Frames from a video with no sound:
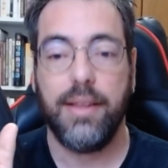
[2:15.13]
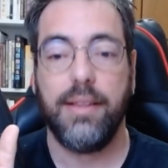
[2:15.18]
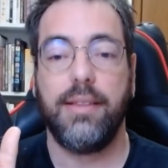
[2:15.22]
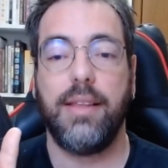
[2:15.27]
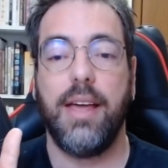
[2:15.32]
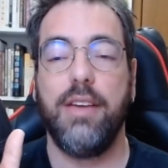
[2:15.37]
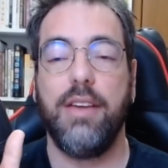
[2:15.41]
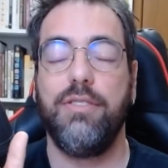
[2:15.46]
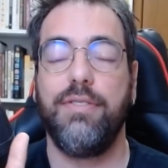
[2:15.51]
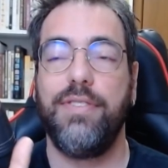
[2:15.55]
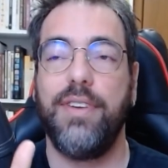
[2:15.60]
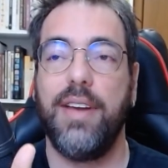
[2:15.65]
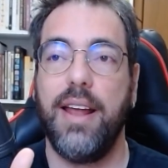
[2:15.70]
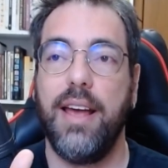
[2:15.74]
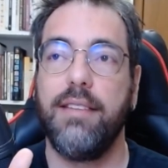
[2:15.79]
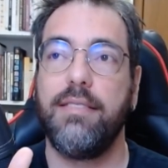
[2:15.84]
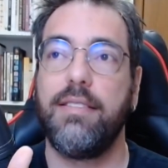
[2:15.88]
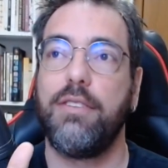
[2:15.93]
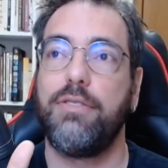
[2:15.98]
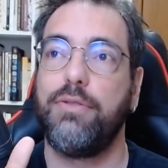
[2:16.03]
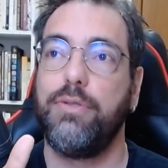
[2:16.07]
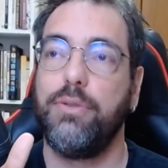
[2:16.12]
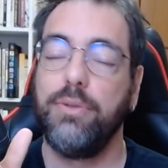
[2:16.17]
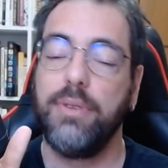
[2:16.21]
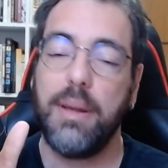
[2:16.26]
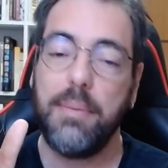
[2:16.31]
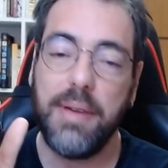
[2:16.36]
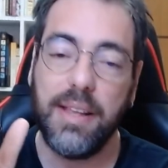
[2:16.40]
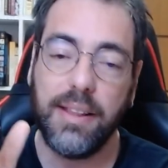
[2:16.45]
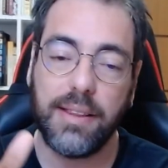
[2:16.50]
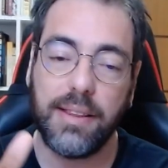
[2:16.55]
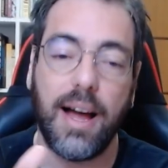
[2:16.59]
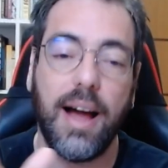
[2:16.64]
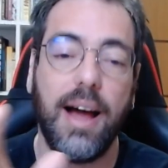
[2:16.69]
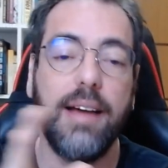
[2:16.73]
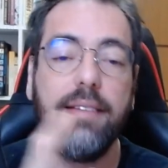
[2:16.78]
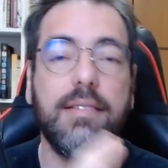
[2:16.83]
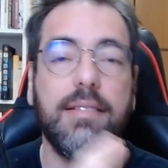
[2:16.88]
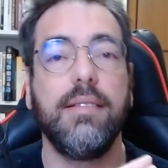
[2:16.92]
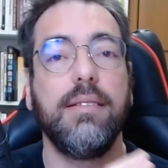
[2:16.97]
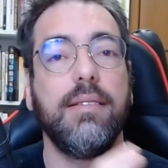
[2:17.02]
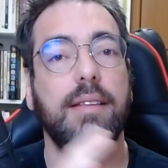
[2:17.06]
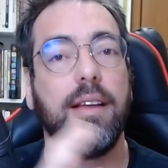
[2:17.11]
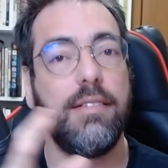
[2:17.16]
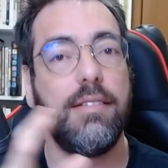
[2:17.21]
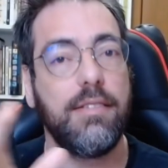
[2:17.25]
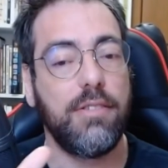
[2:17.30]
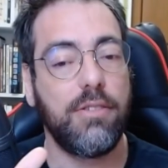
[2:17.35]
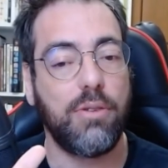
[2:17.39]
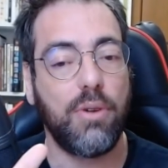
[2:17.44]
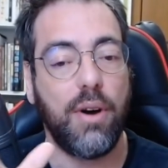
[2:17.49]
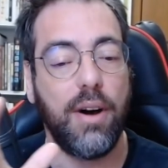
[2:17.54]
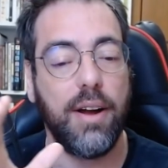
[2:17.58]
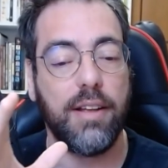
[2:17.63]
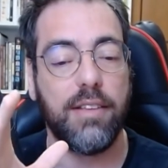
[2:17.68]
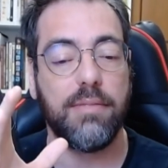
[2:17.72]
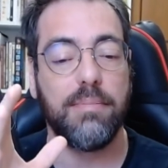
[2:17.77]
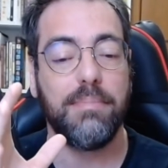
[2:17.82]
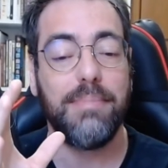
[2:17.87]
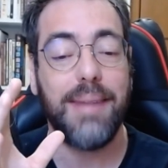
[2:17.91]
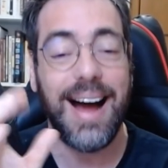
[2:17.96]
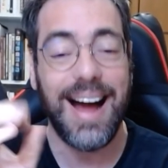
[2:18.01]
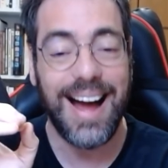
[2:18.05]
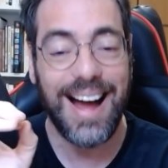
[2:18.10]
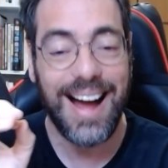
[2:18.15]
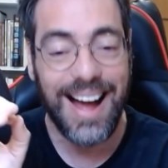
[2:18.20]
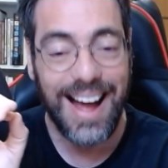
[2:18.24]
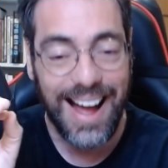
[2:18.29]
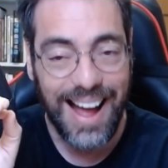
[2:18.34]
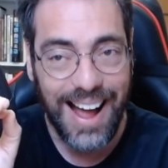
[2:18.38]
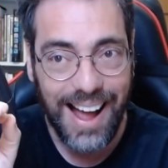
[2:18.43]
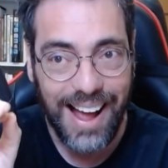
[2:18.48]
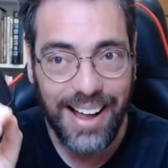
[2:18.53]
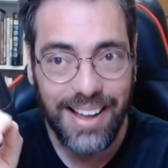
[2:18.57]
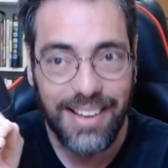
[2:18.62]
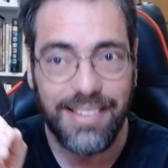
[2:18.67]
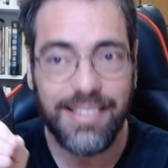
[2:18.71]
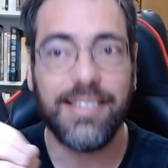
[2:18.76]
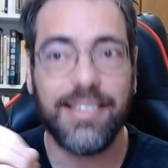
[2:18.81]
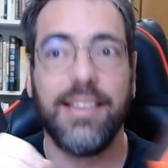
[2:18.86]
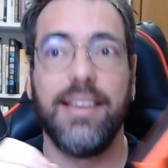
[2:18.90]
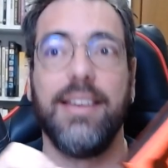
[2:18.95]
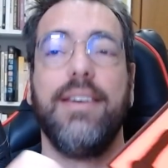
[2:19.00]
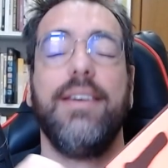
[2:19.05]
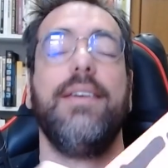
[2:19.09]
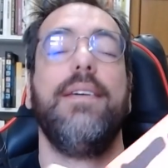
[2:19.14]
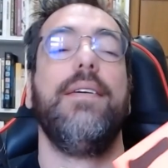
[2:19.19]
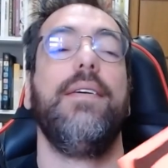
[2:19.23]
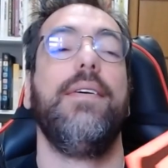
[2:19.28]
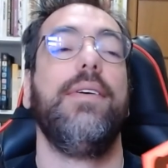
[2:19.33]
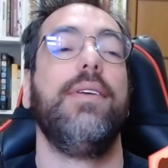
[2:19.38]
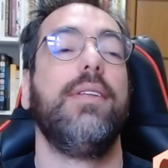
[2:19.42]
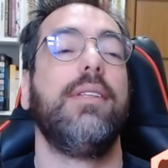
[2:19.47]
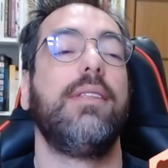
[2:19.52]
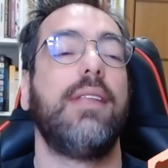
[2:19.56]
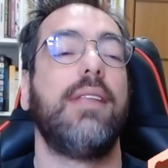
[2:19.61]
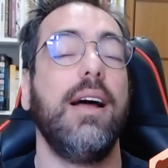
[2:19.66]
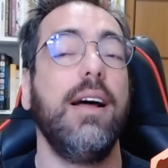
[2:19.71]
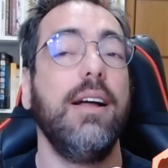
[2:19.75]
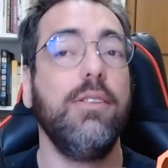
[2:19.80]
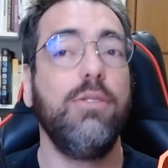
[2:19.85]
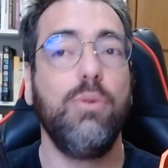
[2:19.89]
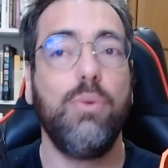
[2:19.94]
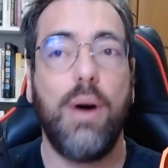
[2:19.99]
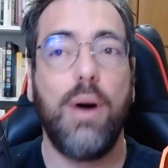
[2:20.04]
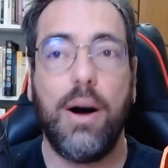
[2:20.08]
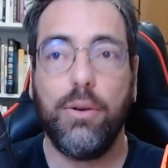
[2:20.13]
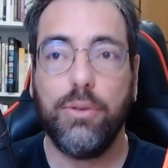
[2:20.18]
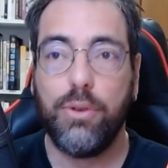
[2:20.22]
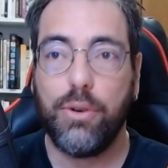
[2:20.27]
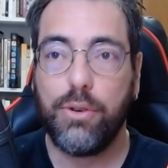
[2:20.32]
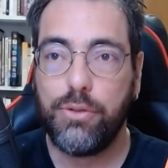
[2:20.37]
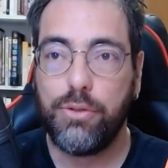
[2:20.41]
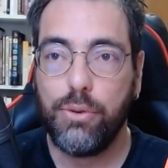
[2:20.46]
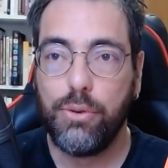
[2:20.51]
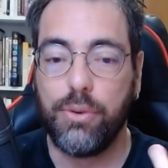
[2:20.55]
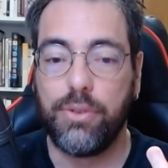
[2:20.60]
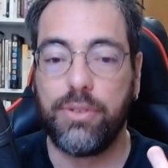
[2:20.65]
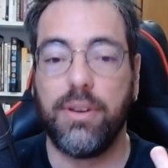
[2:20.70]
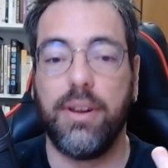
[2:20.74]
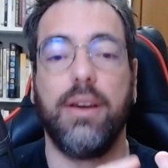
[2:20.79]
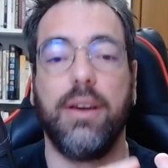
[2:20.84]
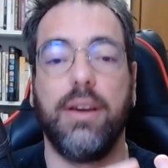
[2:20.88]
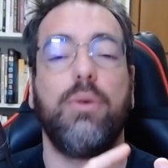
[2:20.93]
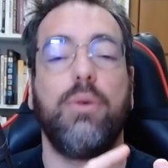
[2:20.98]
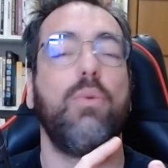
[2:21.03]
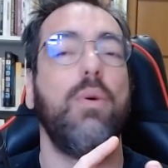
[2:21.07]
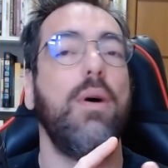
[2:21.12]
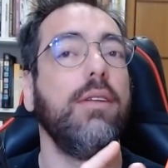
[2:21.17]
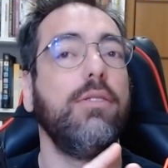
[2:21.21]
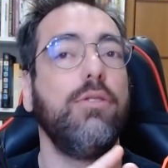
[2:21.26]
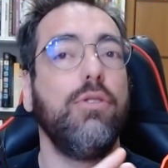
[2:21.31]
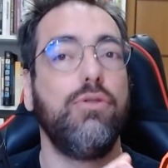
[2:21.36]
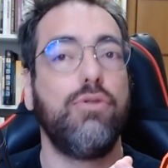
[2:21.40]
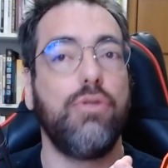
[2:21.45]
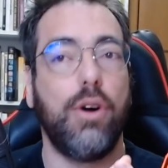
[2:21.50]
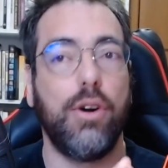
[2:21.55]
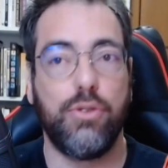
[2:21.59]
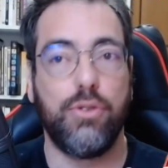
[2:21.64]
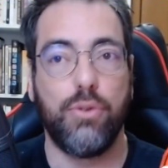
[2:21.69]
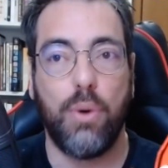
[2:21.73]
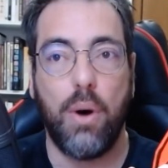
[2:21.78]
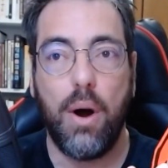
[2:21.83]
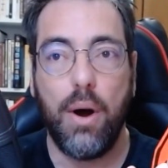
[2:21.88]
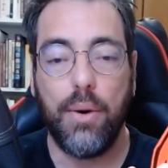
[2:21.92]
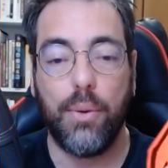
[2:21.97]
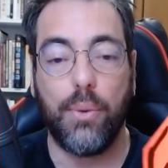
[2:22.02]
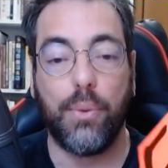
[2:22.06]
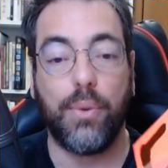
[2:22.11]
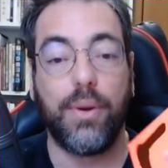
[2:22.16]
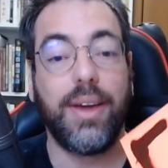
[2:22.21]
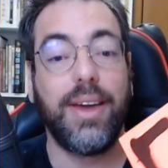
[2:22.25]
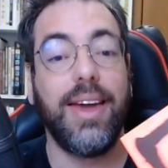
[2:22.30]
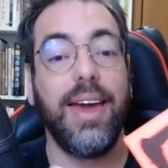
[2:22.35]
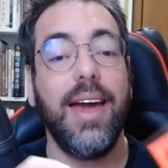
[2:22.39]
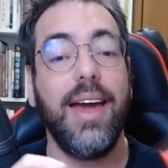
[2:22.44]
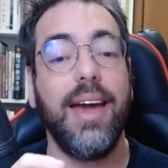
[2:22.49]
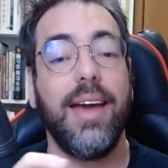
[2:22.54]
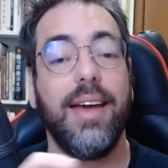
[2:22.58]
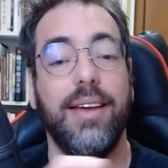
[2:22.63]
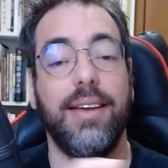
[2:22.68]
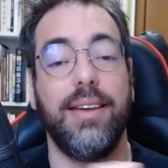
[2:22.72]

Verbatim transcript: Tem diferenças fundamentais nas histórias, mas tanto Aldous Huxley quanto George Orwell, que